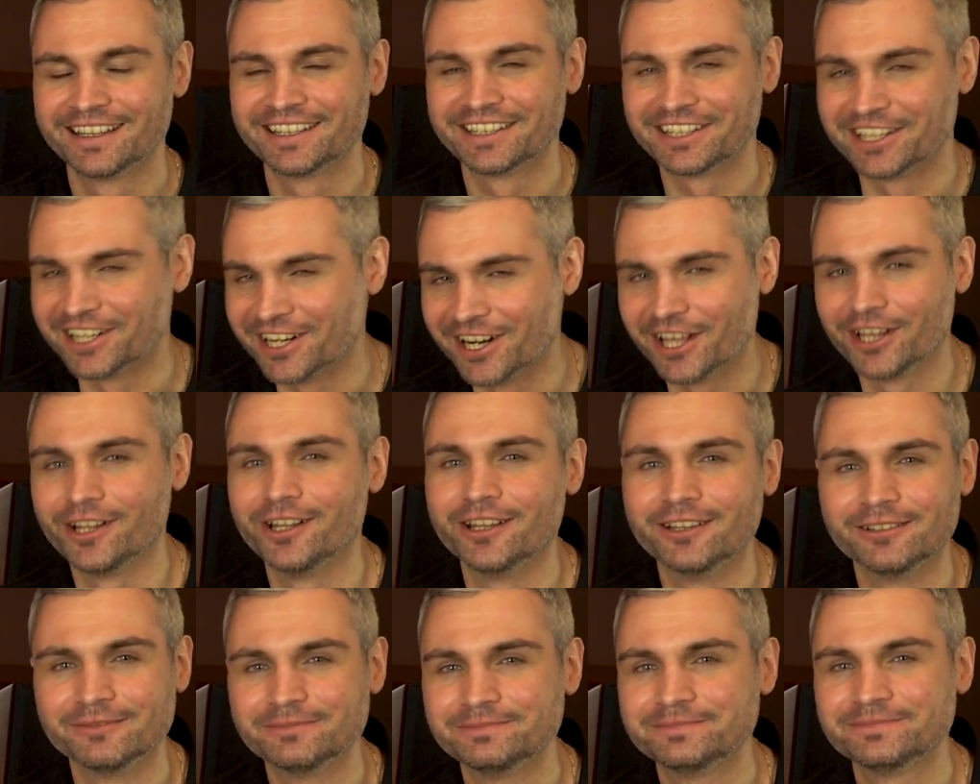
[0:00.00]

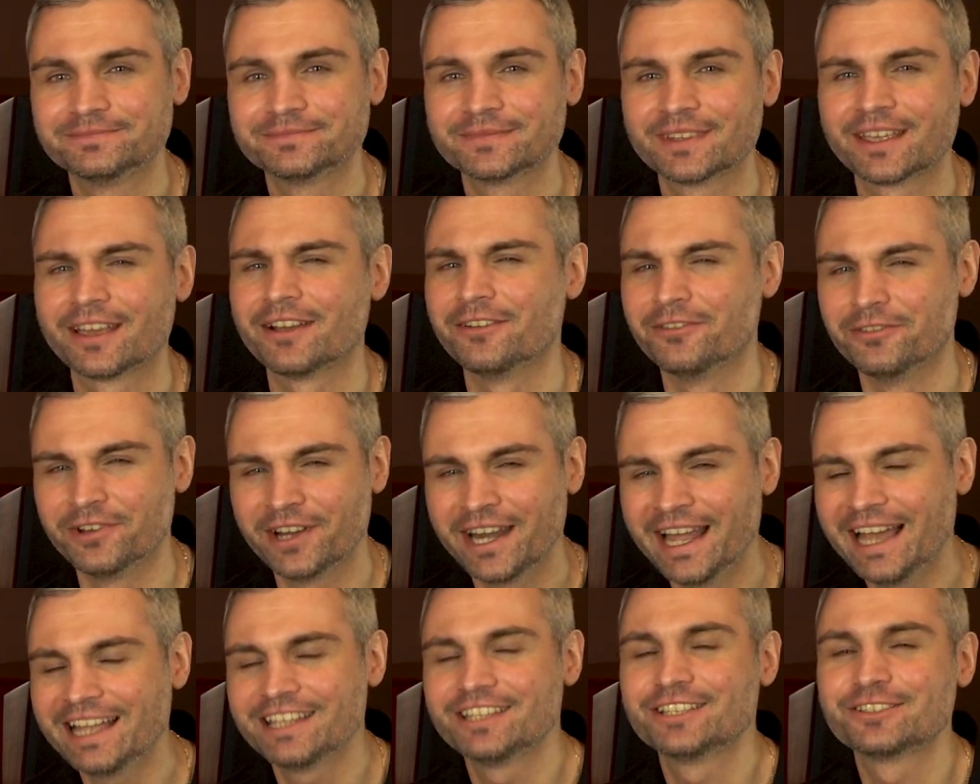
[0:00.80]
Крел. В
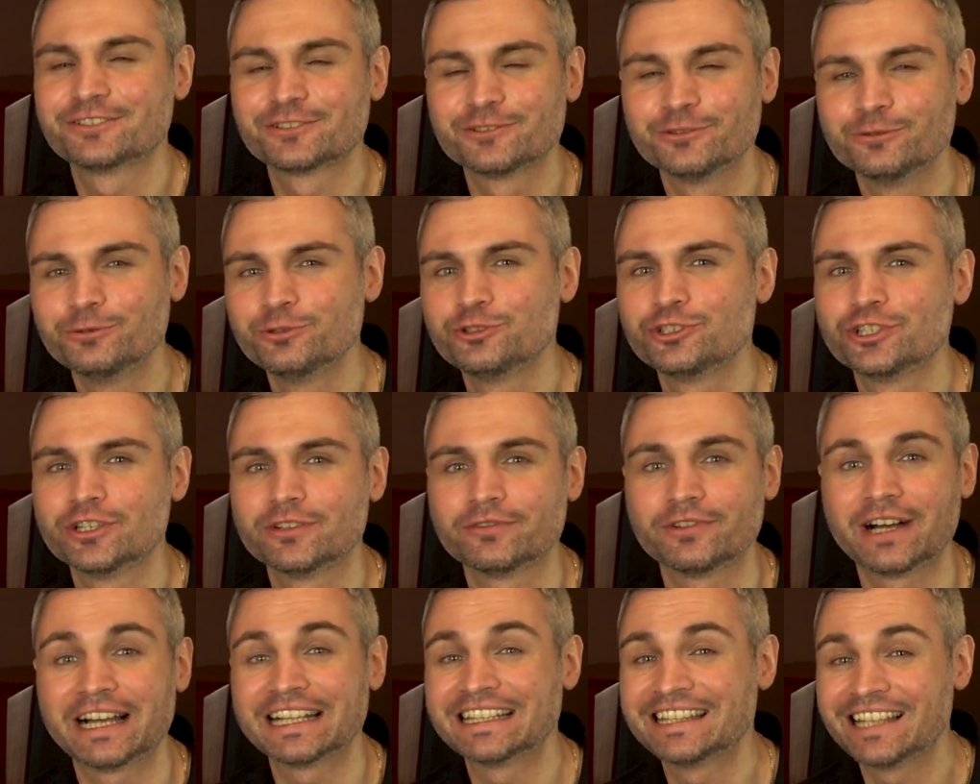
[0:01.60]
ряде
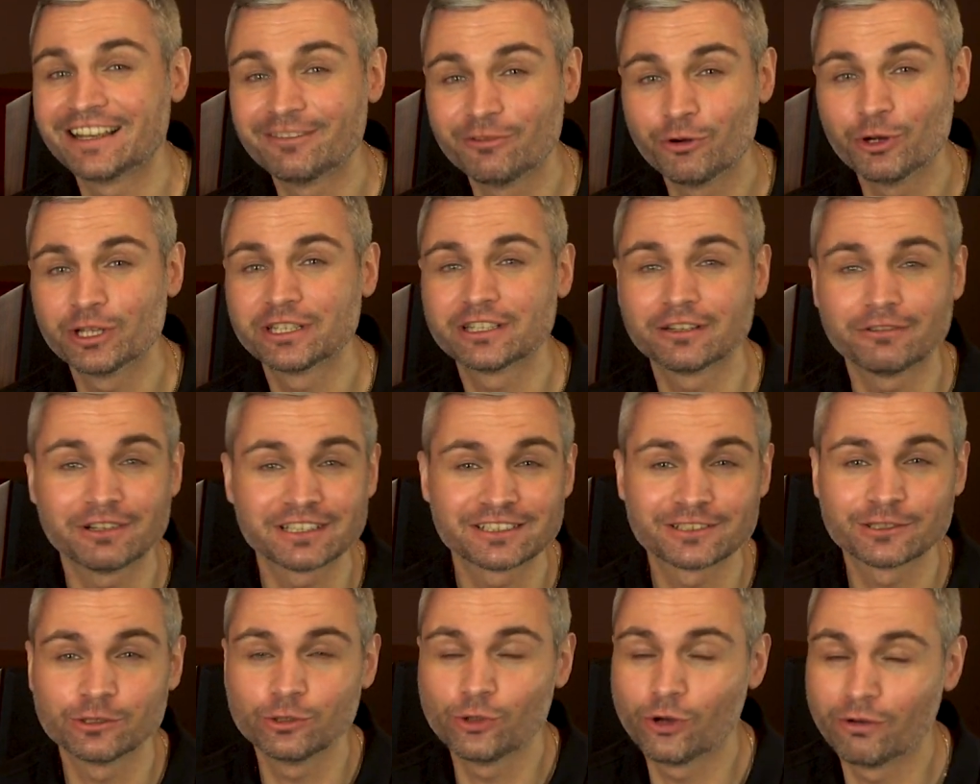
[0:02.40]
случаев одного этого
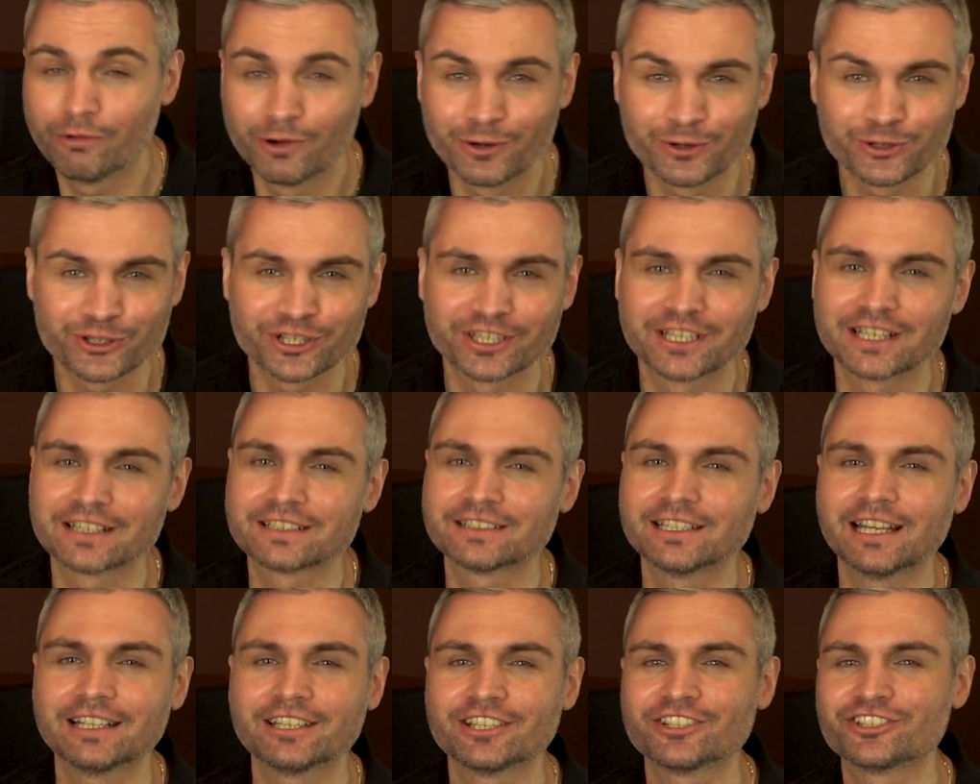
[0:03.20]
слова уже
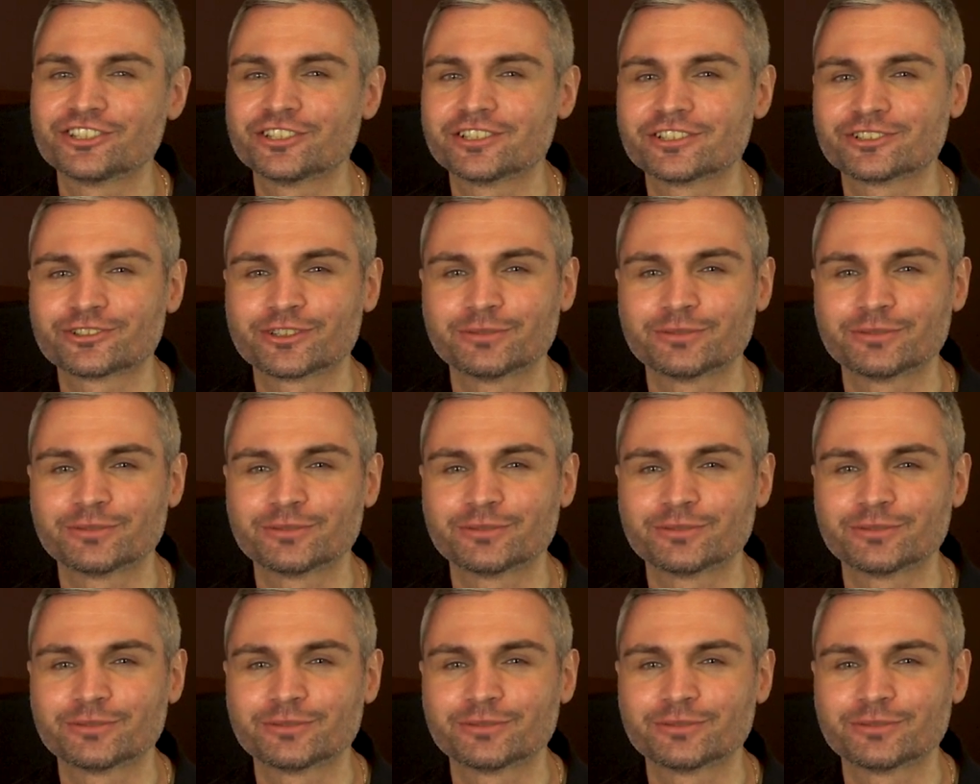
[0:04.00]
достаточно,